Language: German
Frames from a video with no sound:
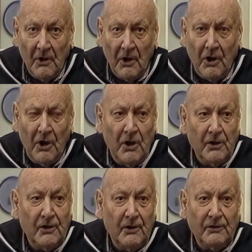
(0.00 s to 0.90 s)
Ach,
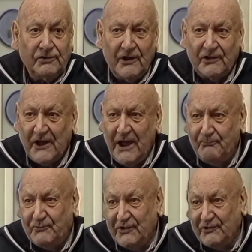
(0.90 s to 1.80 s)
das
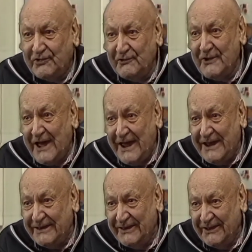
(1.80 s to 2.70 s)
gräbt sich so
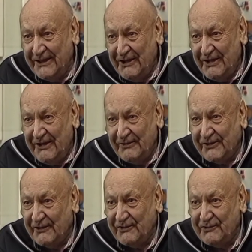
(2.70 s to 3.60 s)
ein,
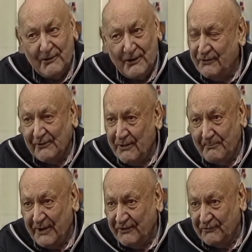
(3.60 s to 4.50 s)
dass es heute noch
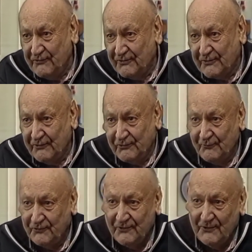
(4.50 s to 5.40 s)
lebendig ist, kann ich
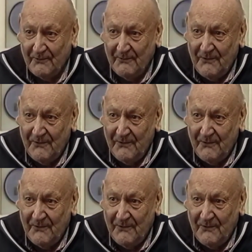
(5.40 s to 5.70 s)
ruhig sagen.